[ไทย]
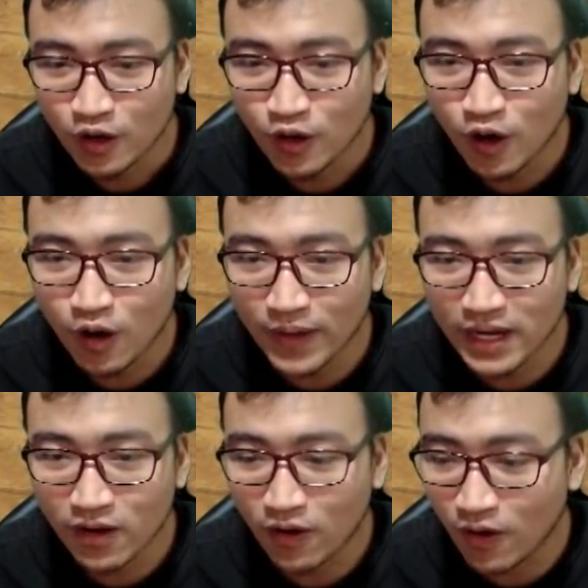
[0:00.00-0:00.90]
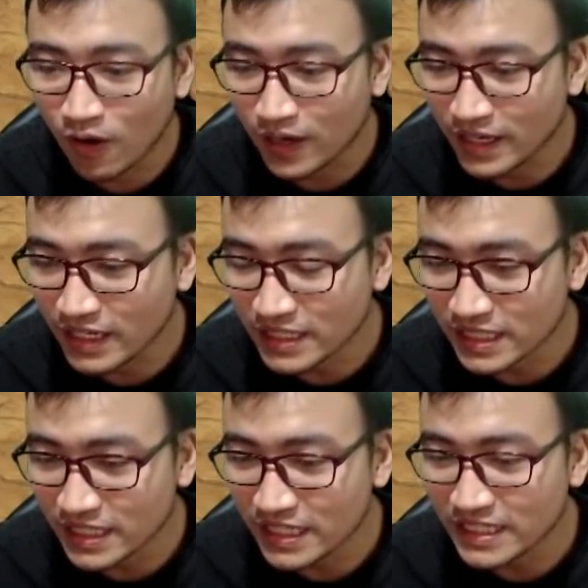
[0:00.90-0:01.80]
รอไว้ก่อนหนึ่ง
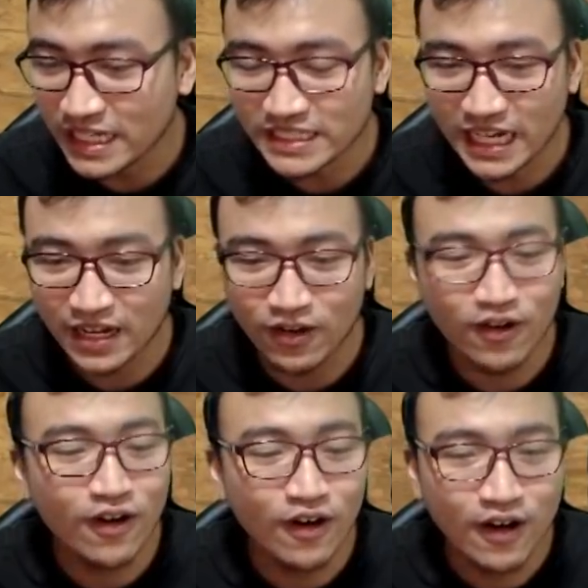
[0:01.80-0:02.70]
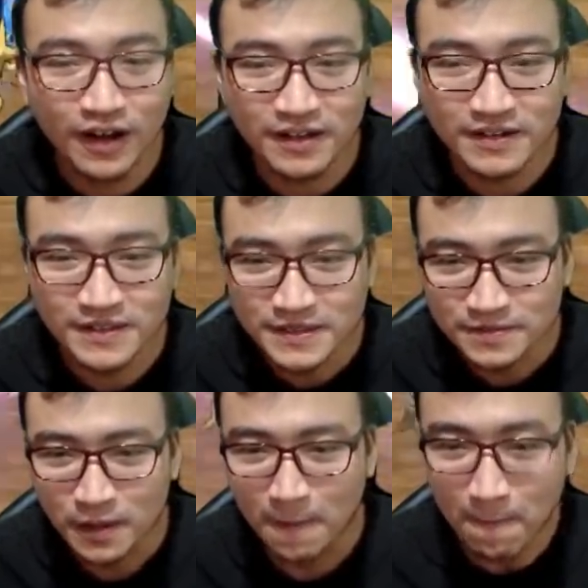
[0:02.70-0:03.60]
เทินอย่าใจร้อน
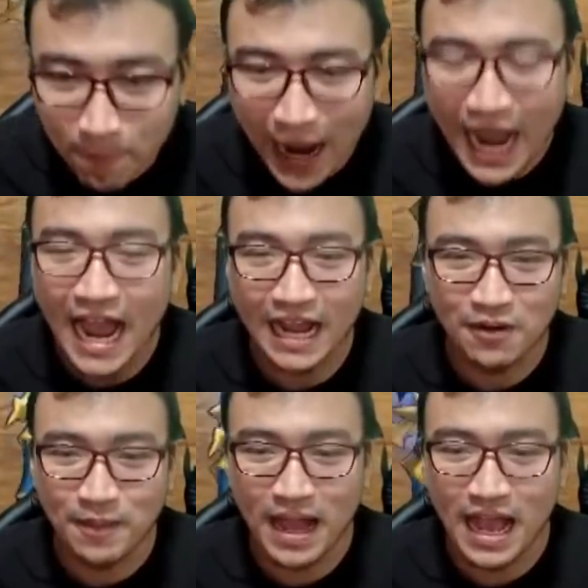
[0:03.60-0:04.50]
บ้าเข้าไป